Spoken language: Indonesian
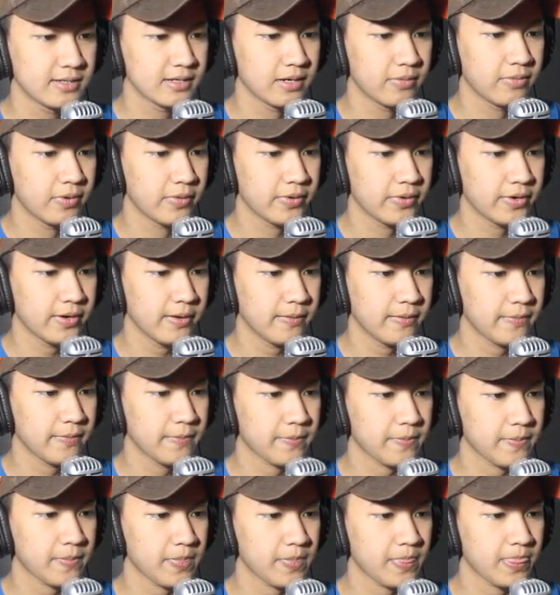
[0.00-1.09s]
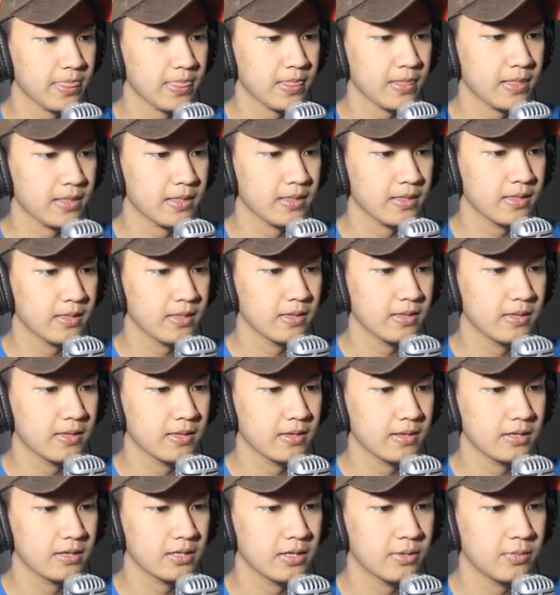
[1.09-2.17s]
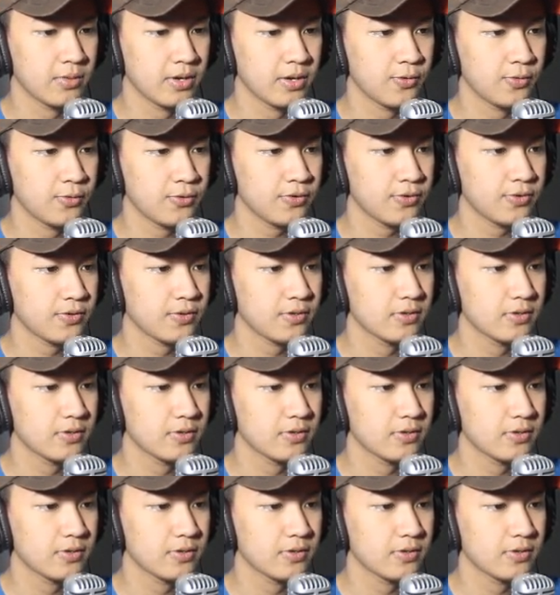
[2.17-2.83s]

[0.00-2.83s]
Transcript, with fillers: gak apa-apa kita bangun